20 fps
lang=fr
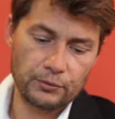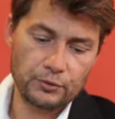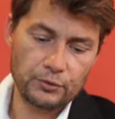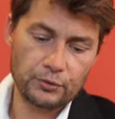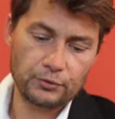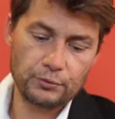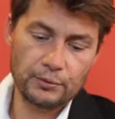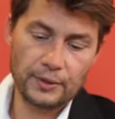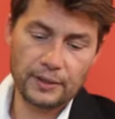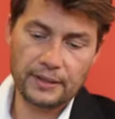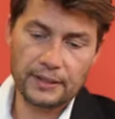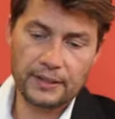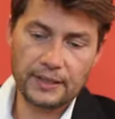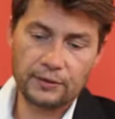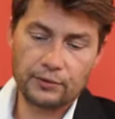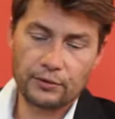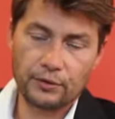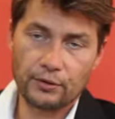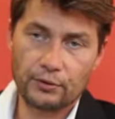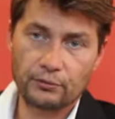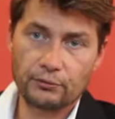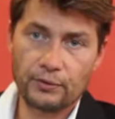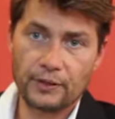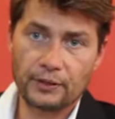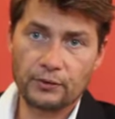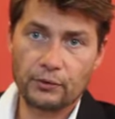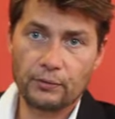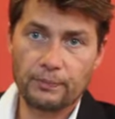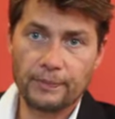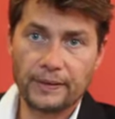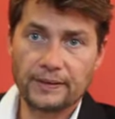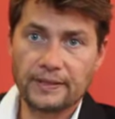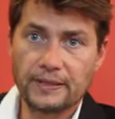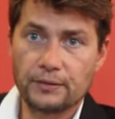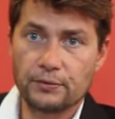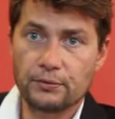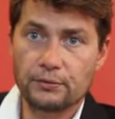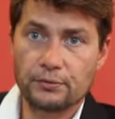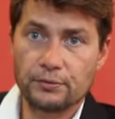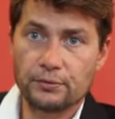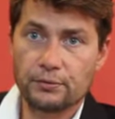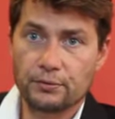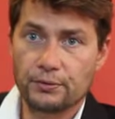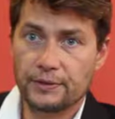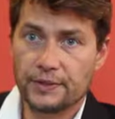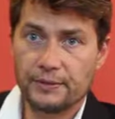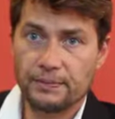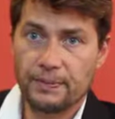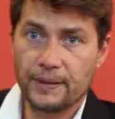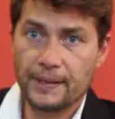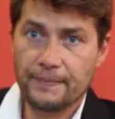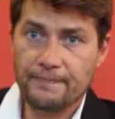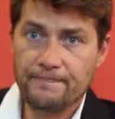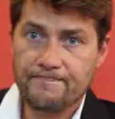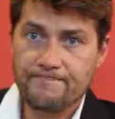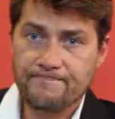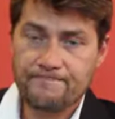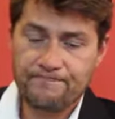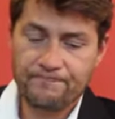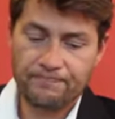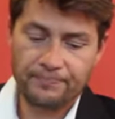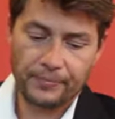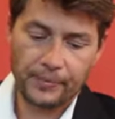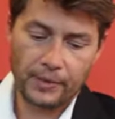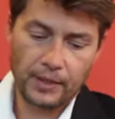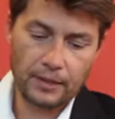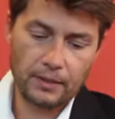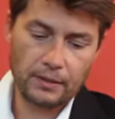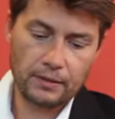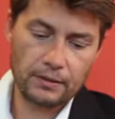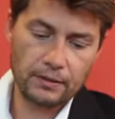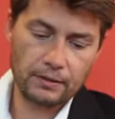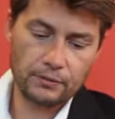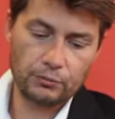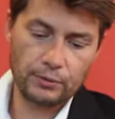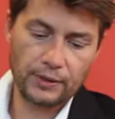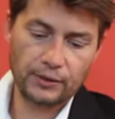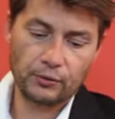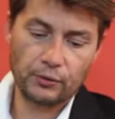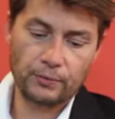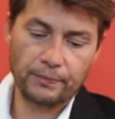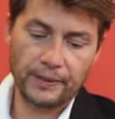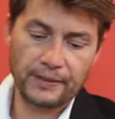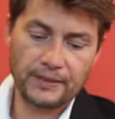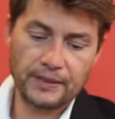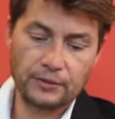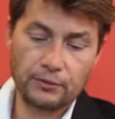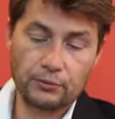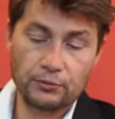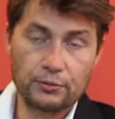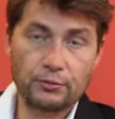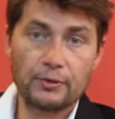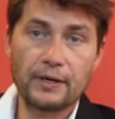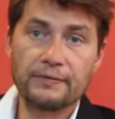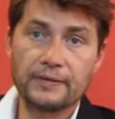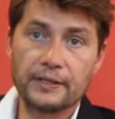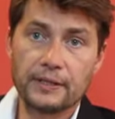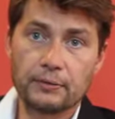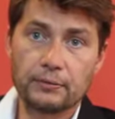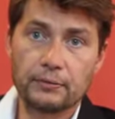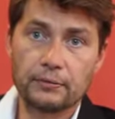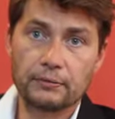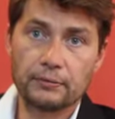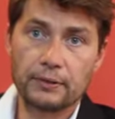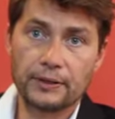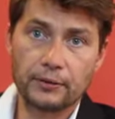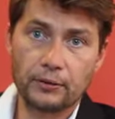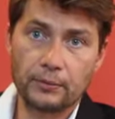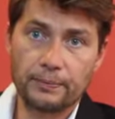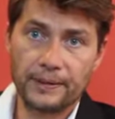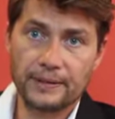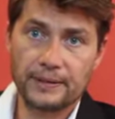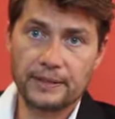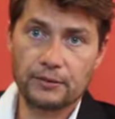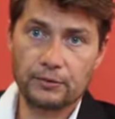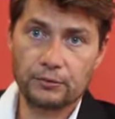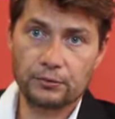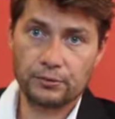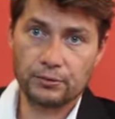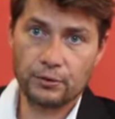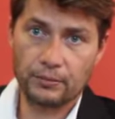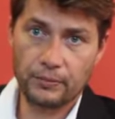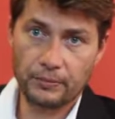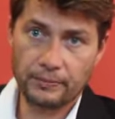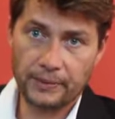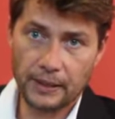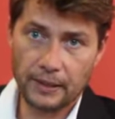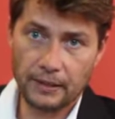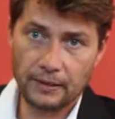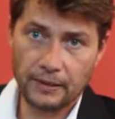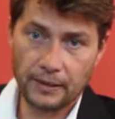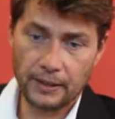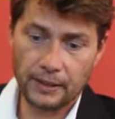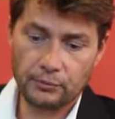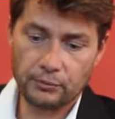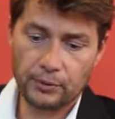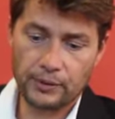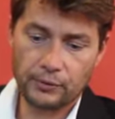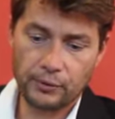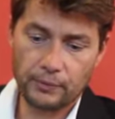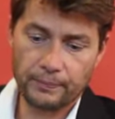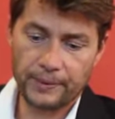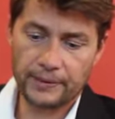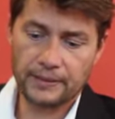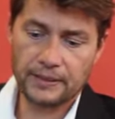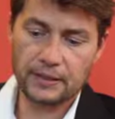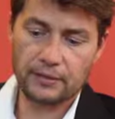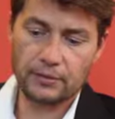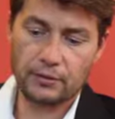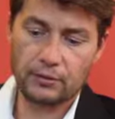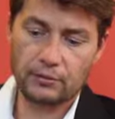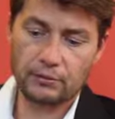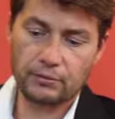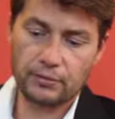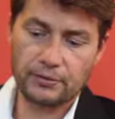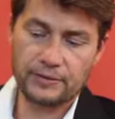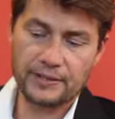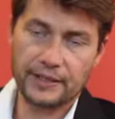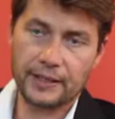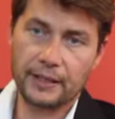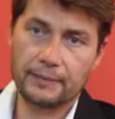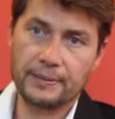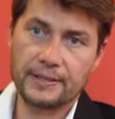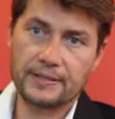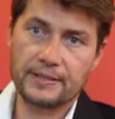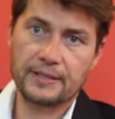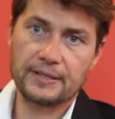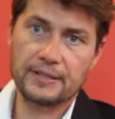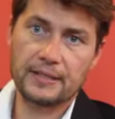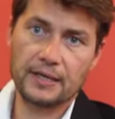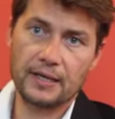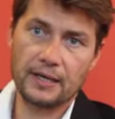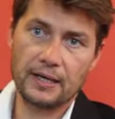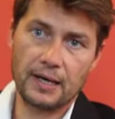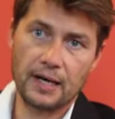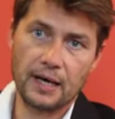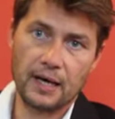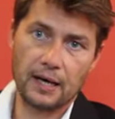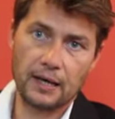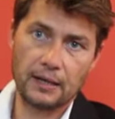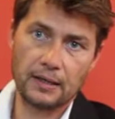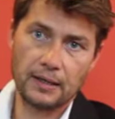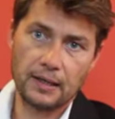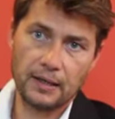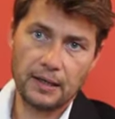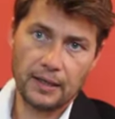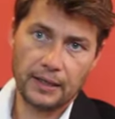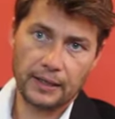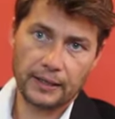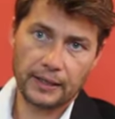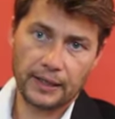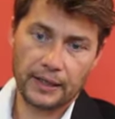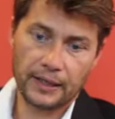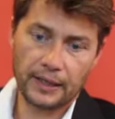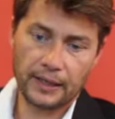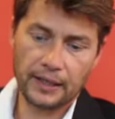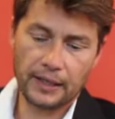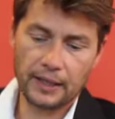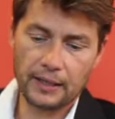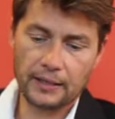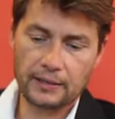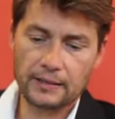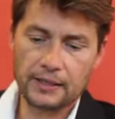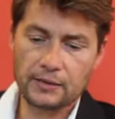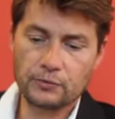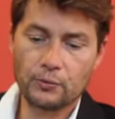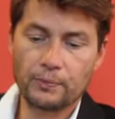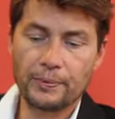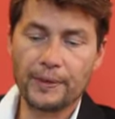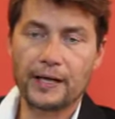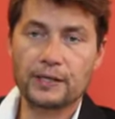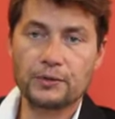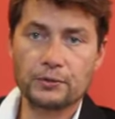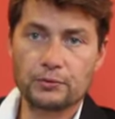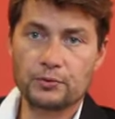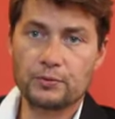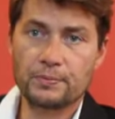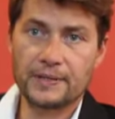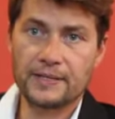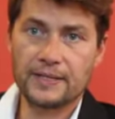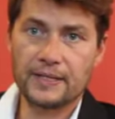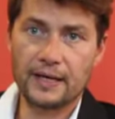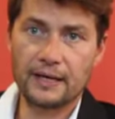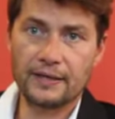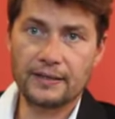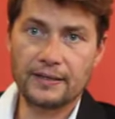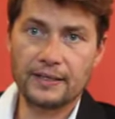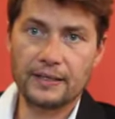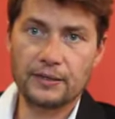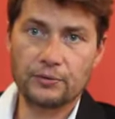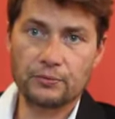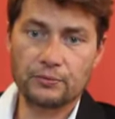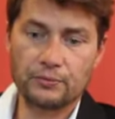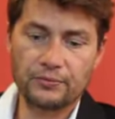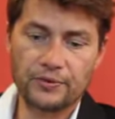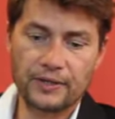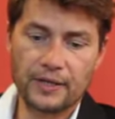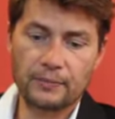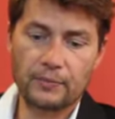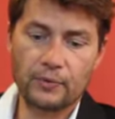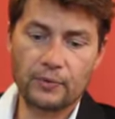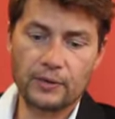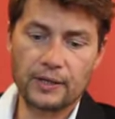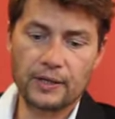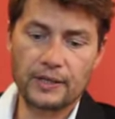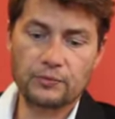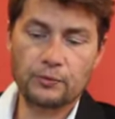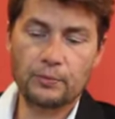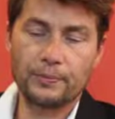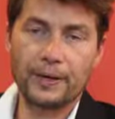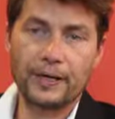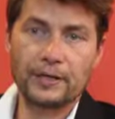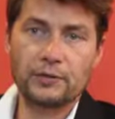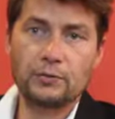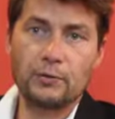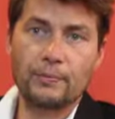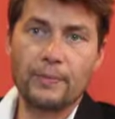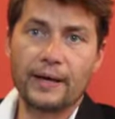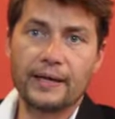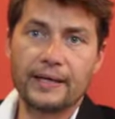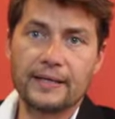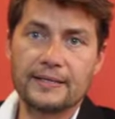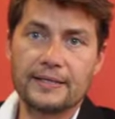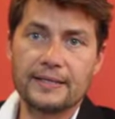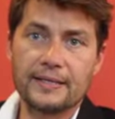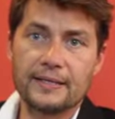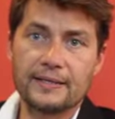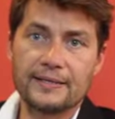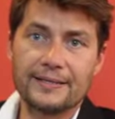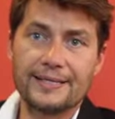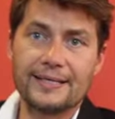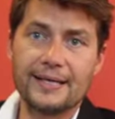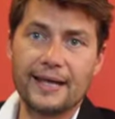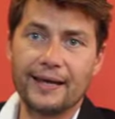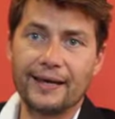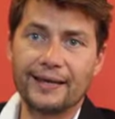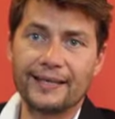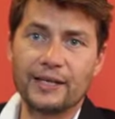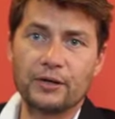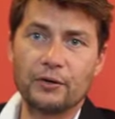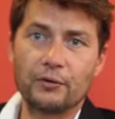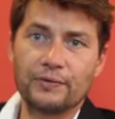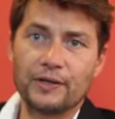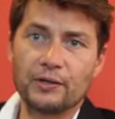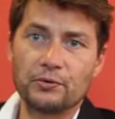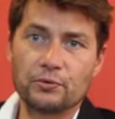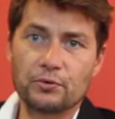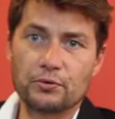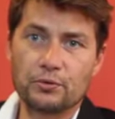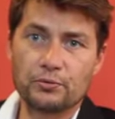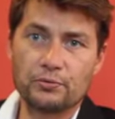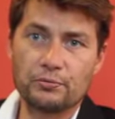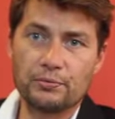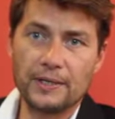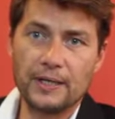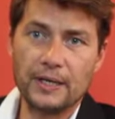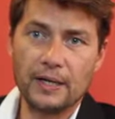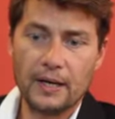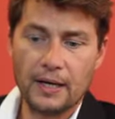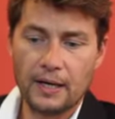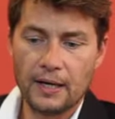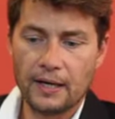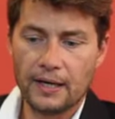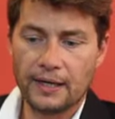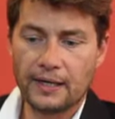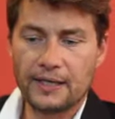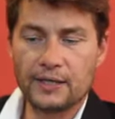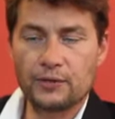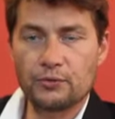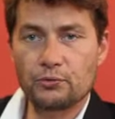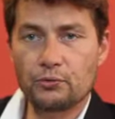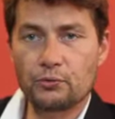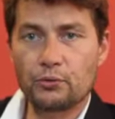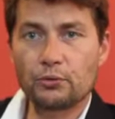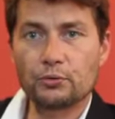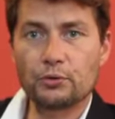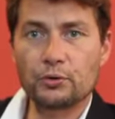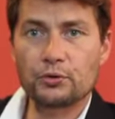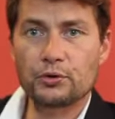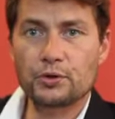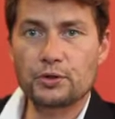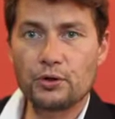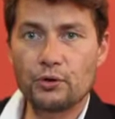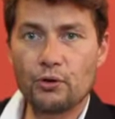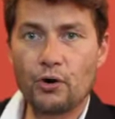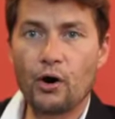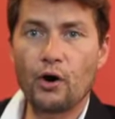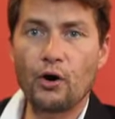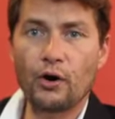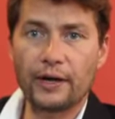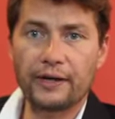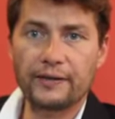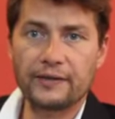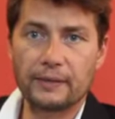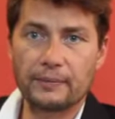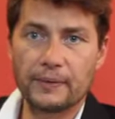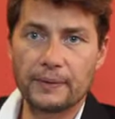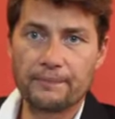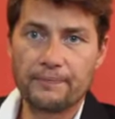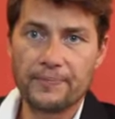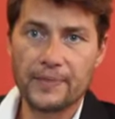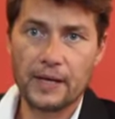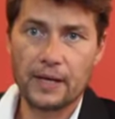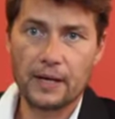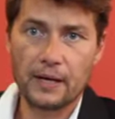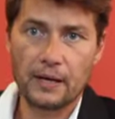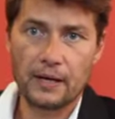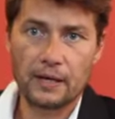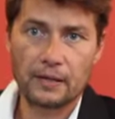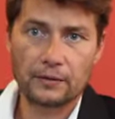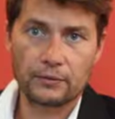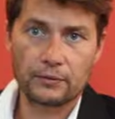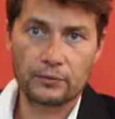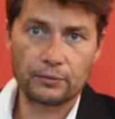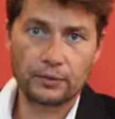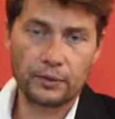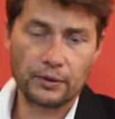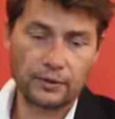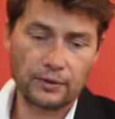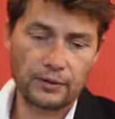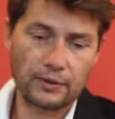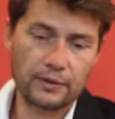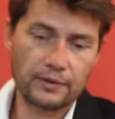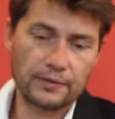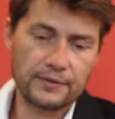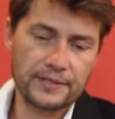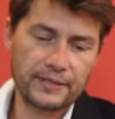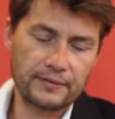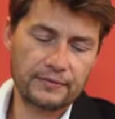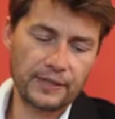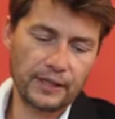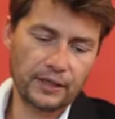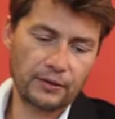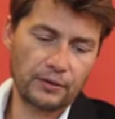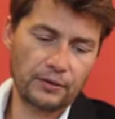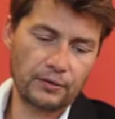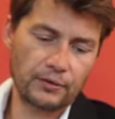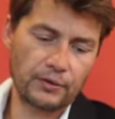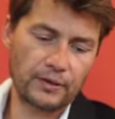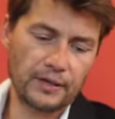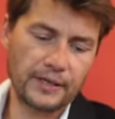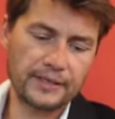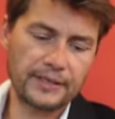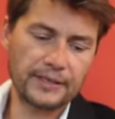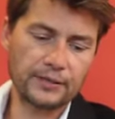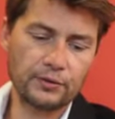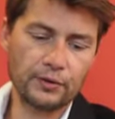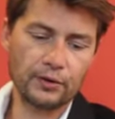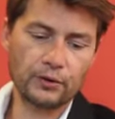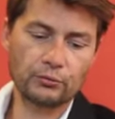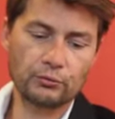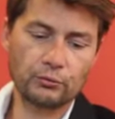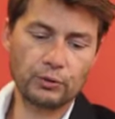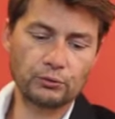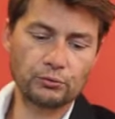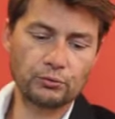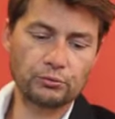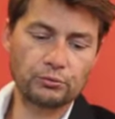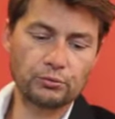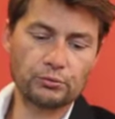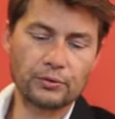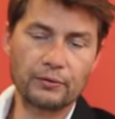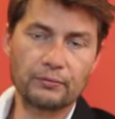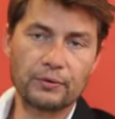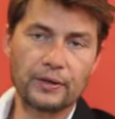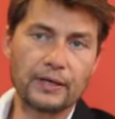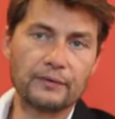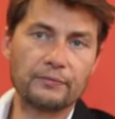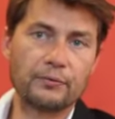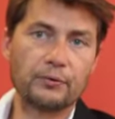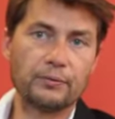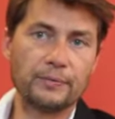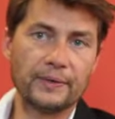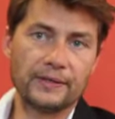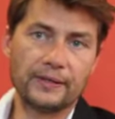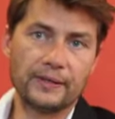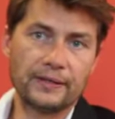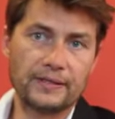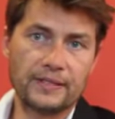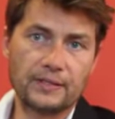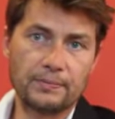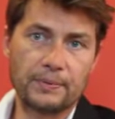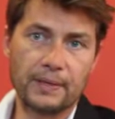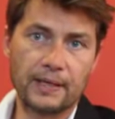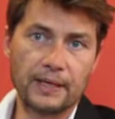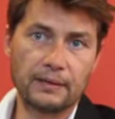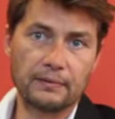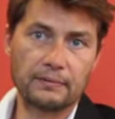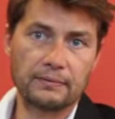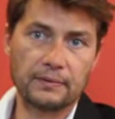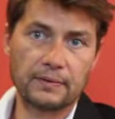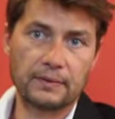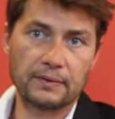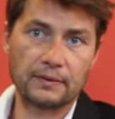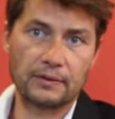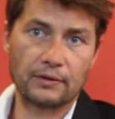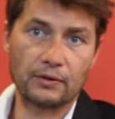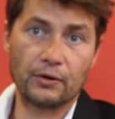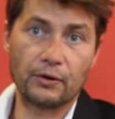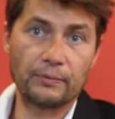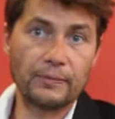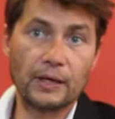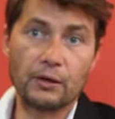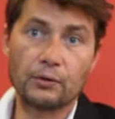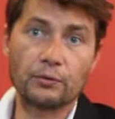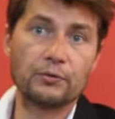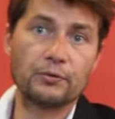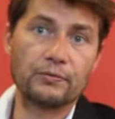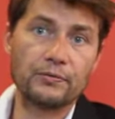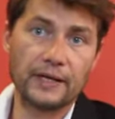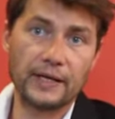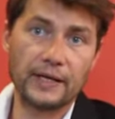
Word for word: Aujourd'hui, un éditeur doit être pertinent sur le display, euh, doit être pertinent sur la vidéo, doit être pertinent sur le mobile et doit être pertinent dans sa capacité à créer des opérations spéciales qui sont finalement les opérations marketing d'hier qui reviennent aujourd'hui et qui sont l'autre champ hors RTB. Donc euh, ça veut dire que l'éditeur doit toujours avoir de la volumétrie display euh, comme il le devait